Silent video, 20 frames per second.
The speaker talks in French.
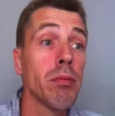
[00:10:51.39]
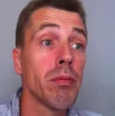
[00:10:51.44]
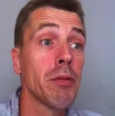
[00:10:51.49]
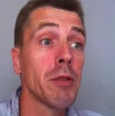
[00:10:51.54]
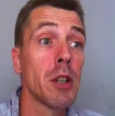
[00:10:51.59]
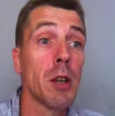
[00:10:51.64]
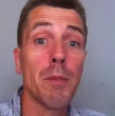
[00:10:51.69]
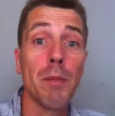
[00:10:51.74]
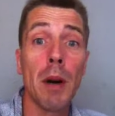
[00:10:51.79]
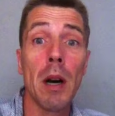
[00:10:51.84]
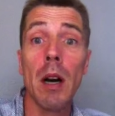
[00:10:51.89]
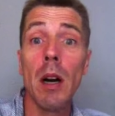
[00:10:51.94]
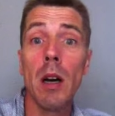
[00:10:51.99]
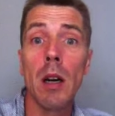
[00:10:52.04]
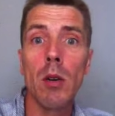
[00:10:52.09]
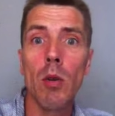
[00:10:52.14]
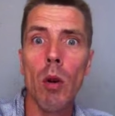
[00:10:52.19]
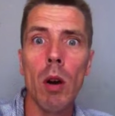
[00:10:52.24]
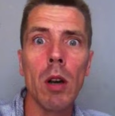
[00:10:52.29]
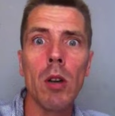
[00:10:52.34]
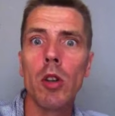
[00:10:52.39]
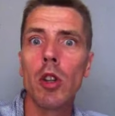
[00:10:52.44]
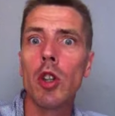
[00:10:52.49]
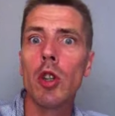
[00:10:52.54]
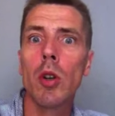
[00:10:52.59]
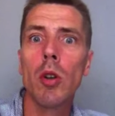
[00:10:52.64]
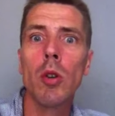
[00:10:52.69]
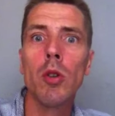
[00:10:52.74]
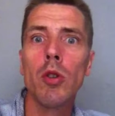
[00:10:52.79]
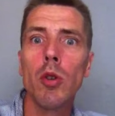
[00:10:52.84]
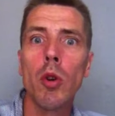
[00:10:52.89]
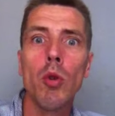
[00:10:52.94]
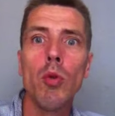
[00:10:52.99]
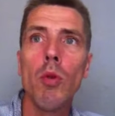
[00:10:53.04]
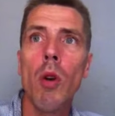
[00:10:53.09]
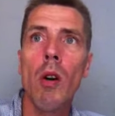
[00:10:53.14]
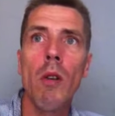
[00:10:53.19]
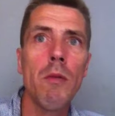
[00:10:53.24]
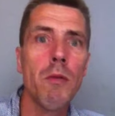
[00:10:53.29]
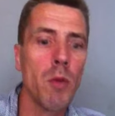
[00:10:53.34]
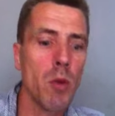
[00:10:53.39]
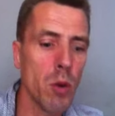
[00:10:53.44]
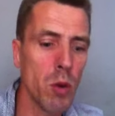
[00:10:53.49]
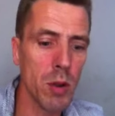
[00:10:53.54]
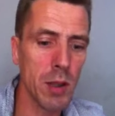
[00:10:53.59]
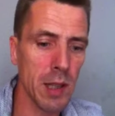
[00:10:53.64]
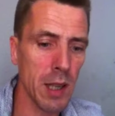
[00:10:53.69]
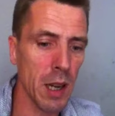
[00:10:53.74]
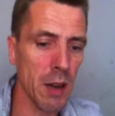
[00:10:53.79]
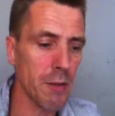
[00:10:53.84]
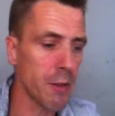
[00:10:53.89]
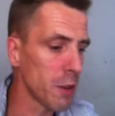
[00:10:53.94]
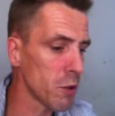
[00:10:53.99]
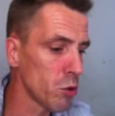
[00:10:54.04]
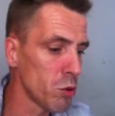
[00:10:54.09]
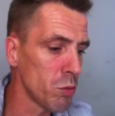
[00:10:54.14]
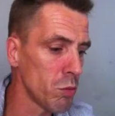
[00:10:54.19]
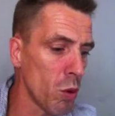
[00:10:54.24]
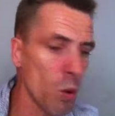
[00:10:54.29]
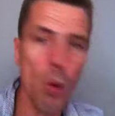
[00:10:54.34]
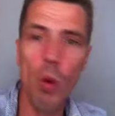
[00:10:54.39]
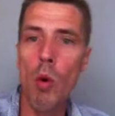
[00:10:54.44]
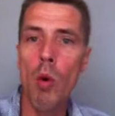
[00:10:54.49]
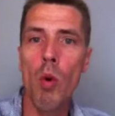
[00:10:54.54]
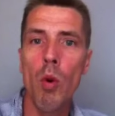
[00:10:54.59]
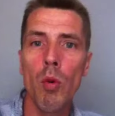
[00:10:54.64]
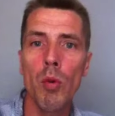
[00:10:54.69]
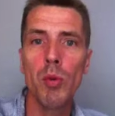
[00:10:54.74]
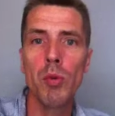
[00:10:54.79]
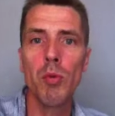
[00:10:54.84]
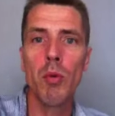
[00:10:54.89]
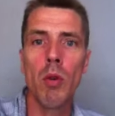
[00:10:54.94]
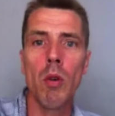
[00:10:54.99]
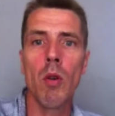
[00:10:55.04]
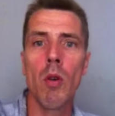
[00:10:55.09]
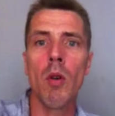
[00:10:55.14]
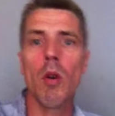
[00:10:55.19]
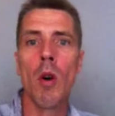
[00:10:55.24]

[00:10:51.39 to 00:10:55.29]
je je sais pas, elle croit que je, lui en veux, c'est la fin du monde. Ou,